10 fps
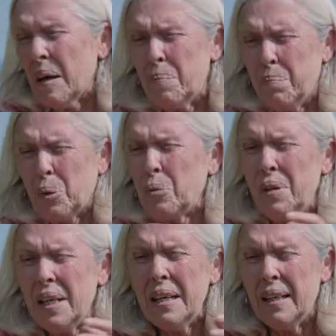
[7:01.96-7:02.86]
a
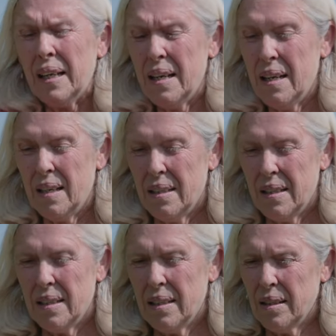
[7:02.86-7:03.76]
brûlé.
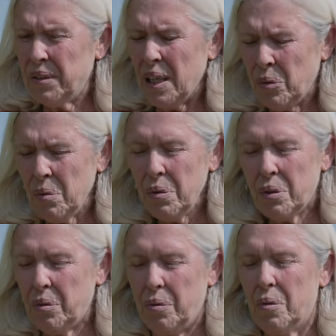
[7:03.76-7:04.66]
On a tous
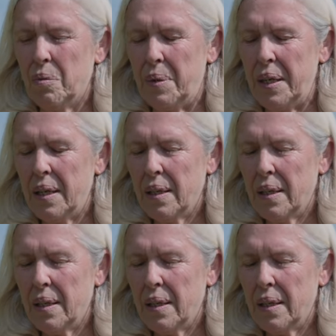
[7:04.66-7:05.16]
succombé.